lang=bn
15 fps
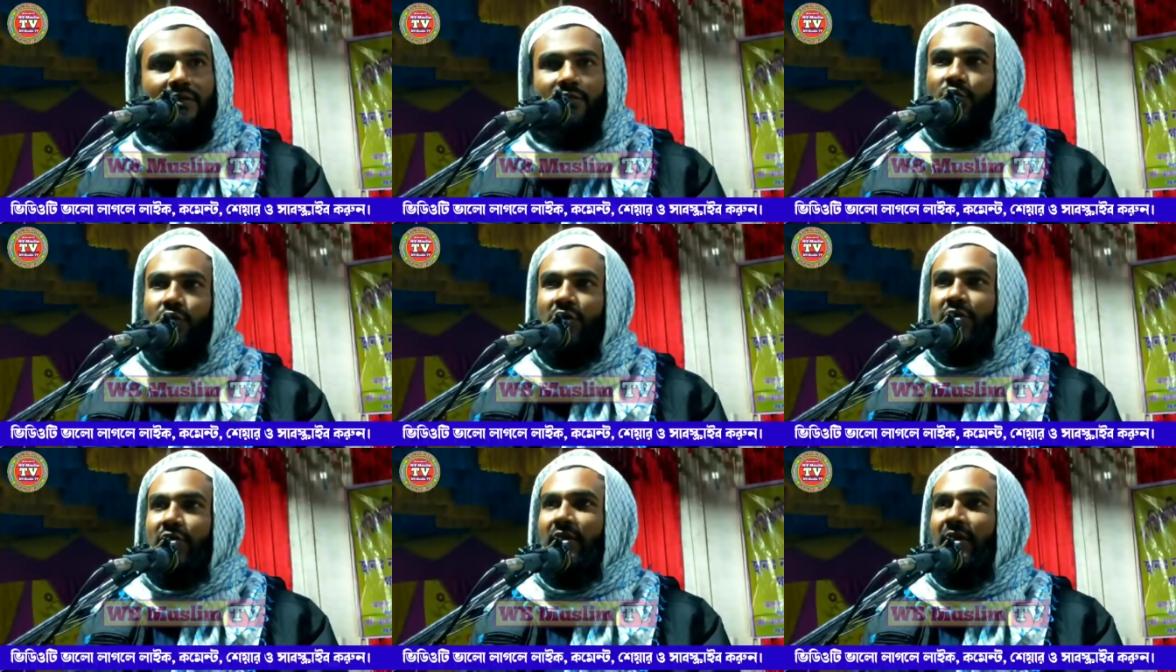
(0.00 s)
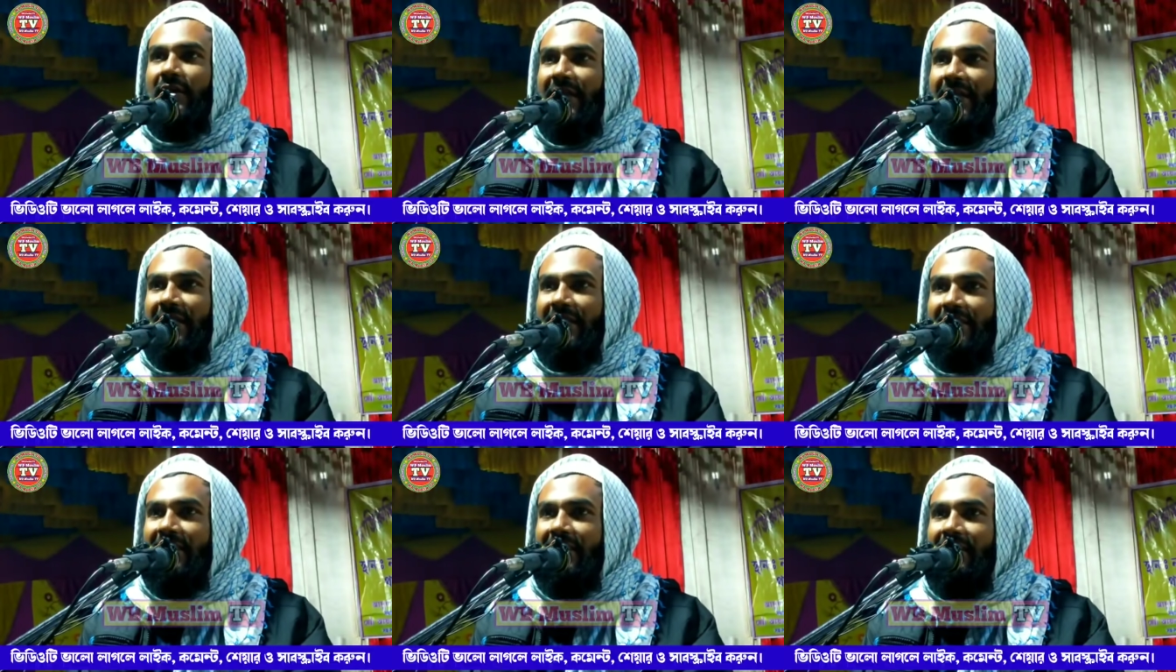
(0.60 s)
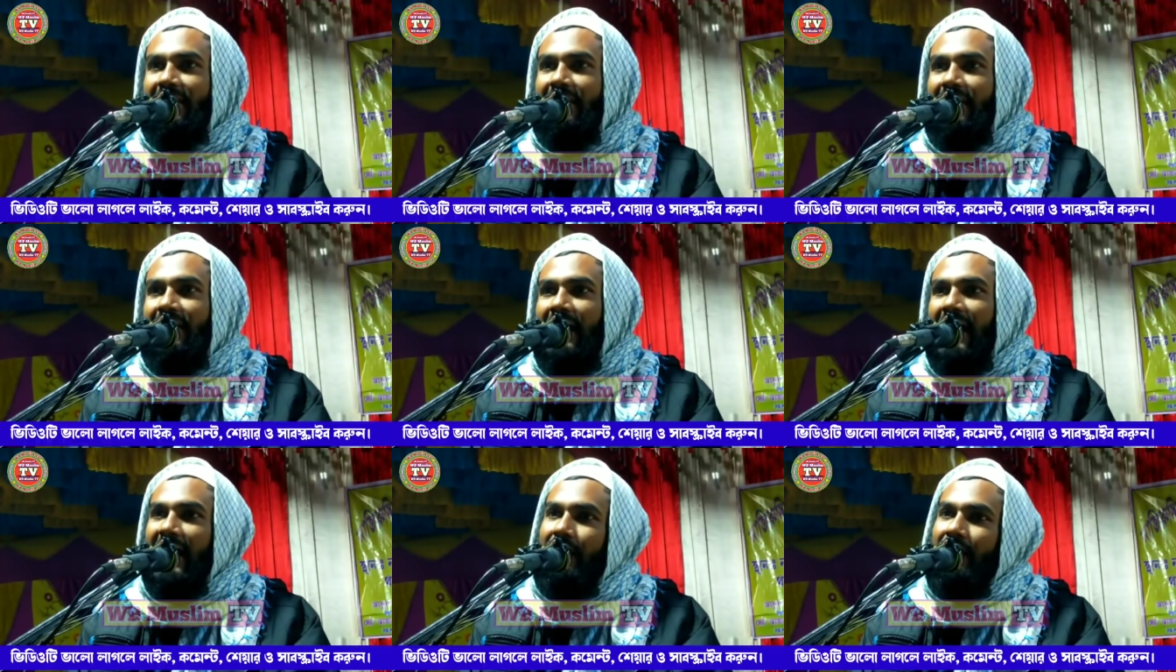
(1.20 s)
দড়ি ধরে টেনেছে
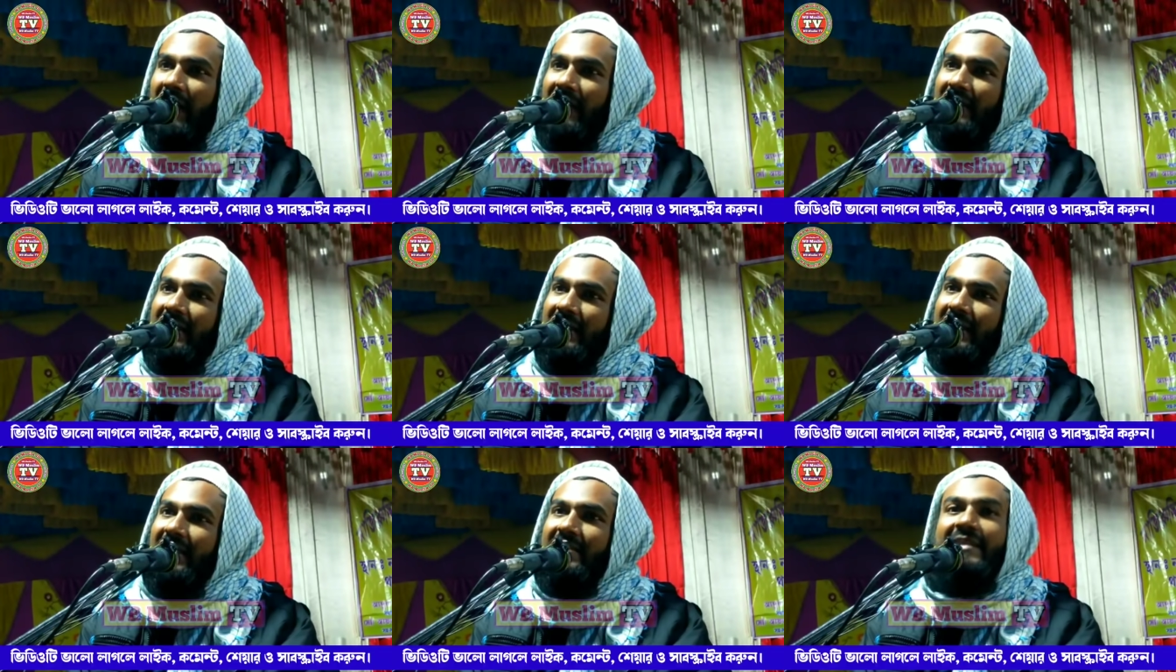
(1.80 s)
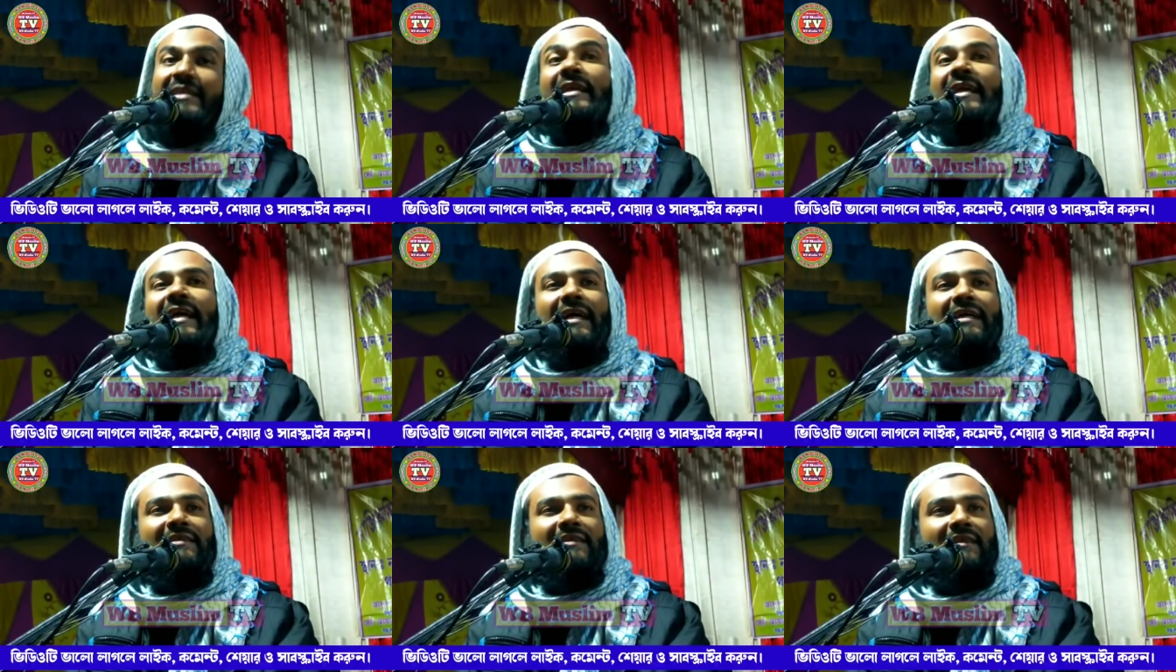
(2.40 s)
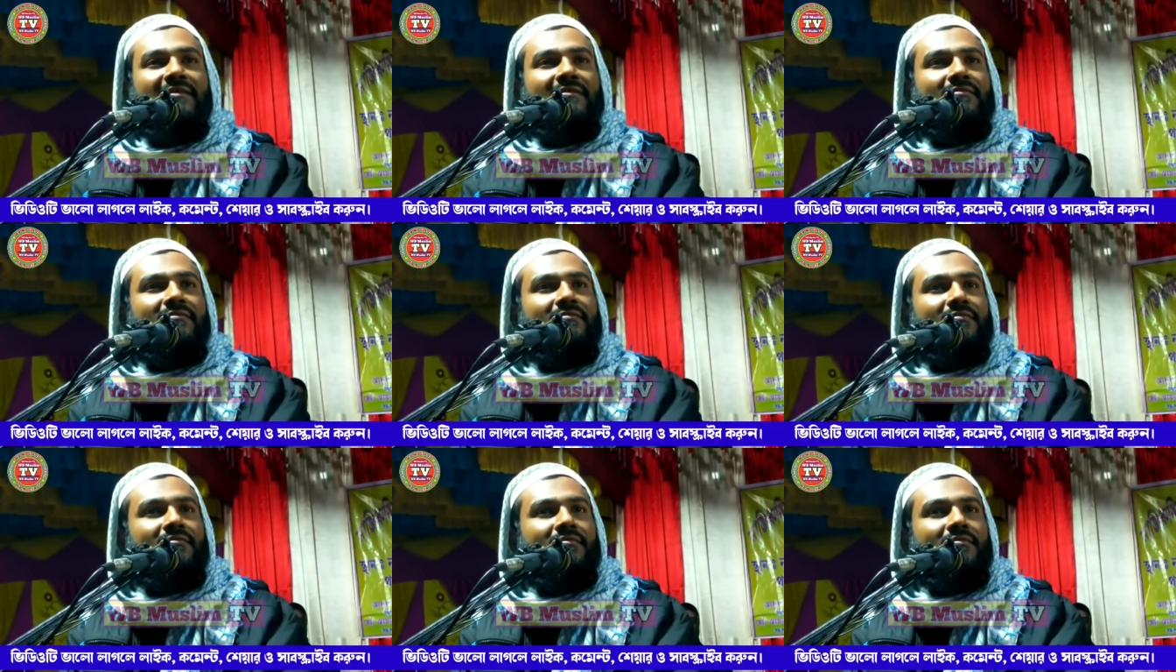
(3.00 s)
আর বালতিটা ছিঁড়ে গেছে
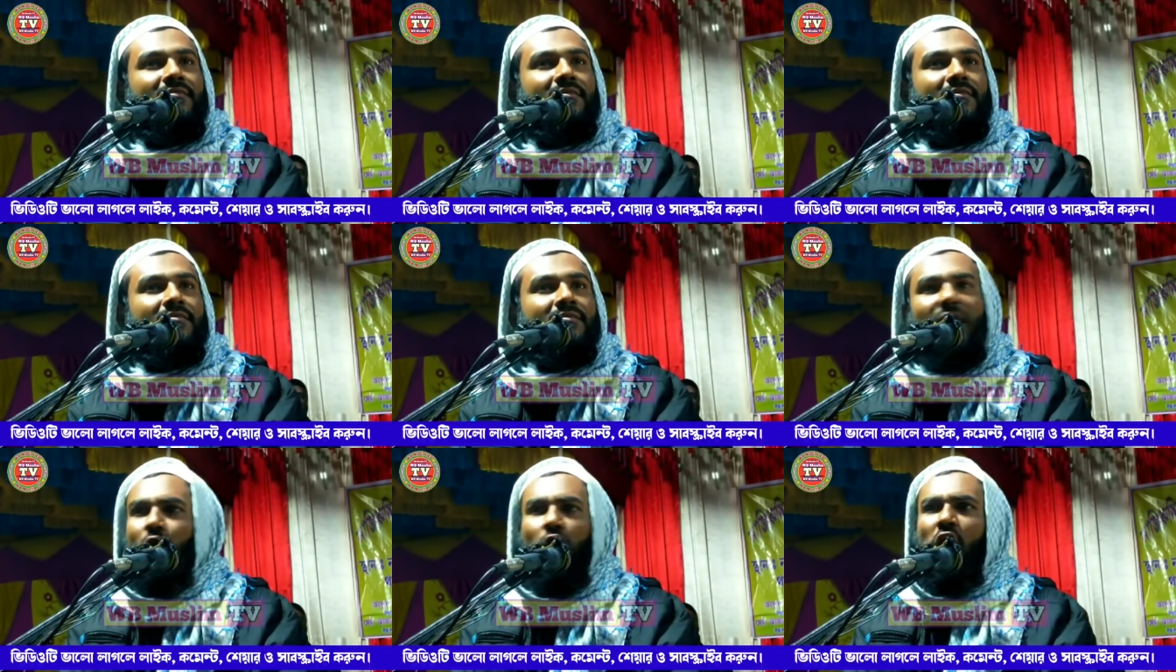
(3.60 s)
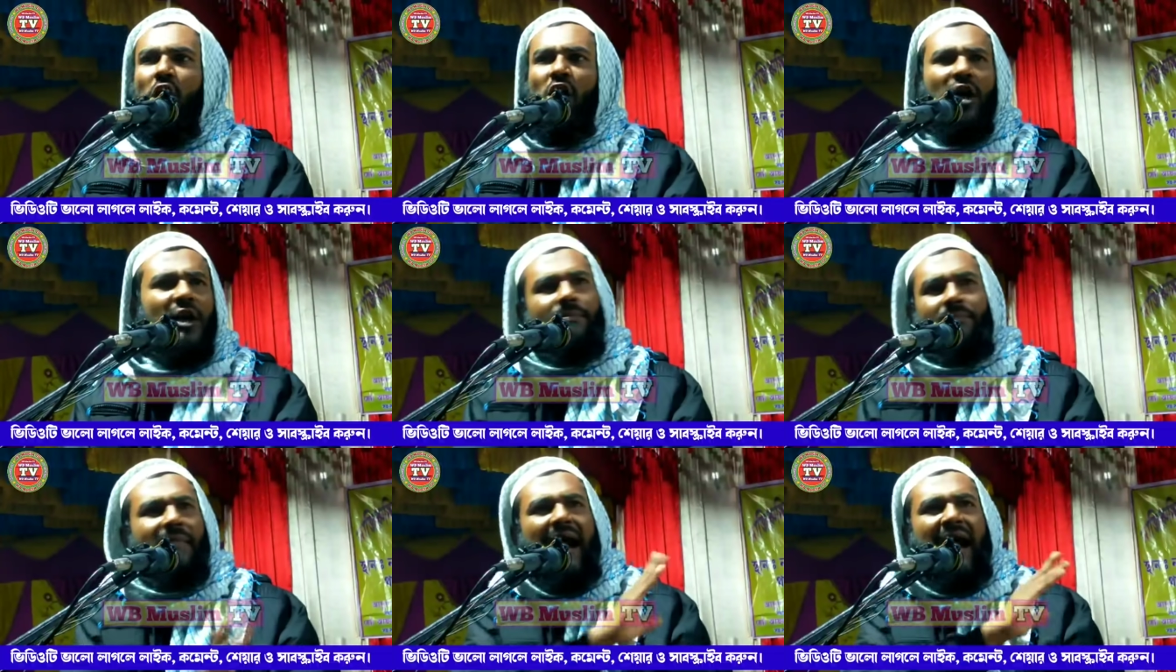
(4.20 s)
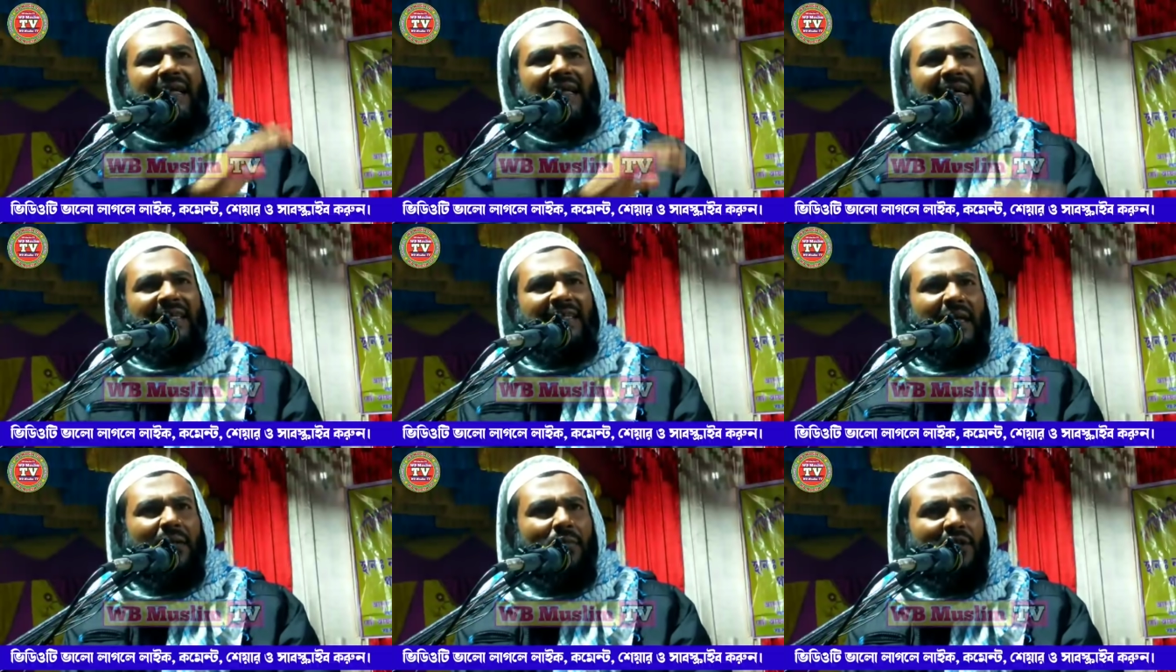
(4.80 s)
তো ওর মাকে
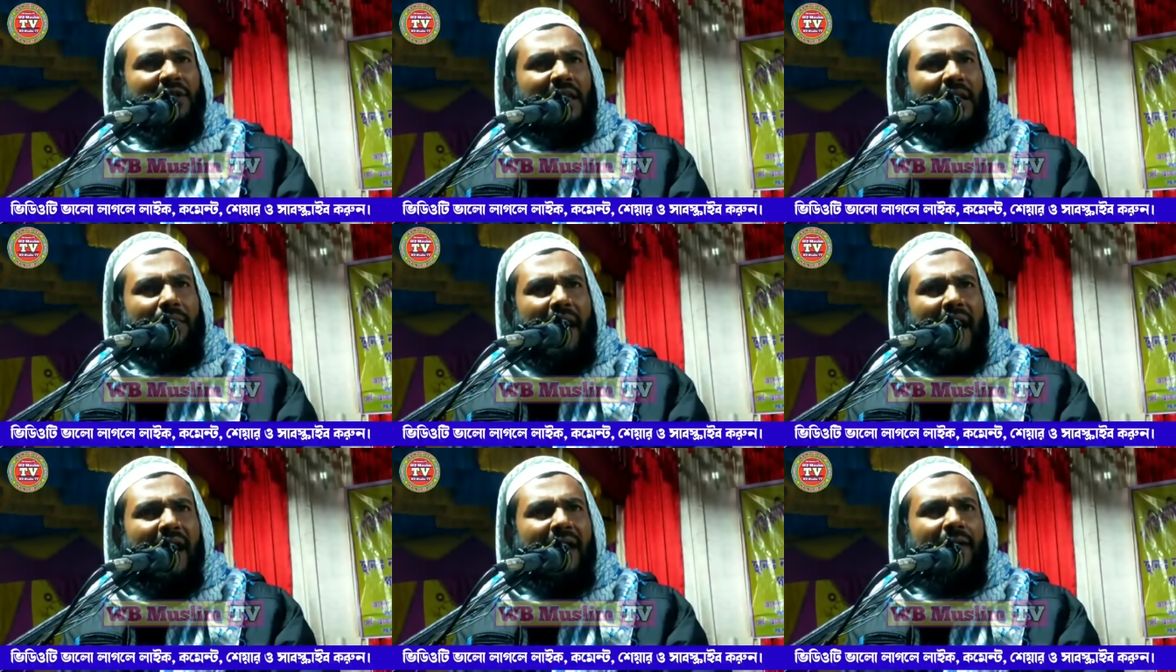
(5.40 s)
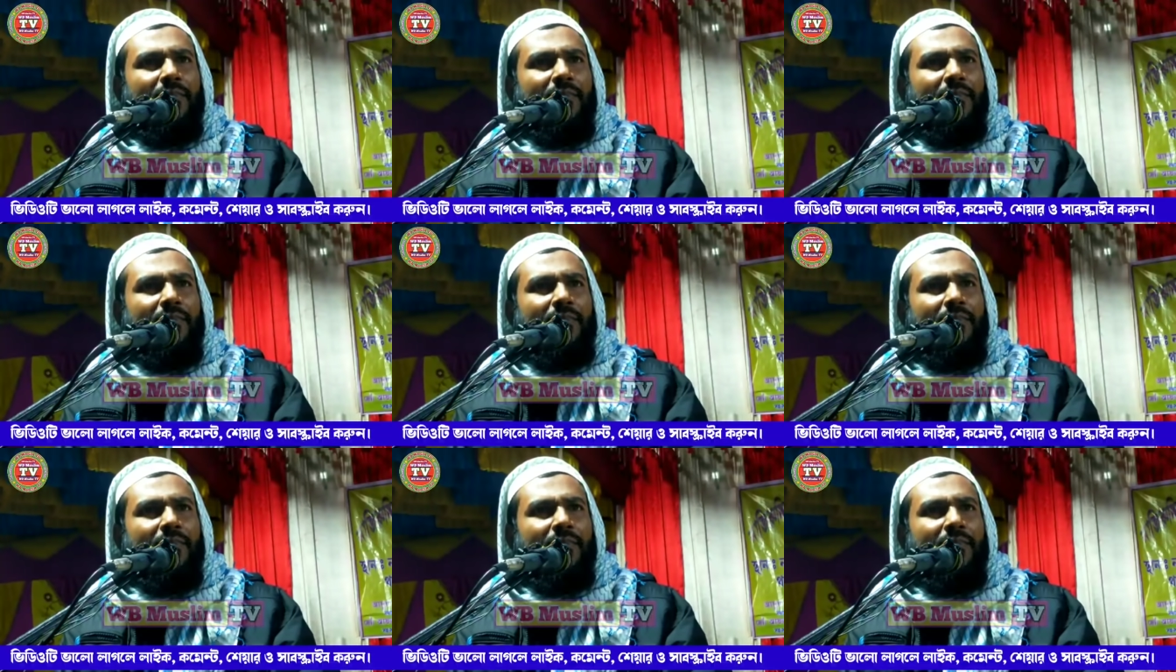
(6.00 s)
এসে বলছে মা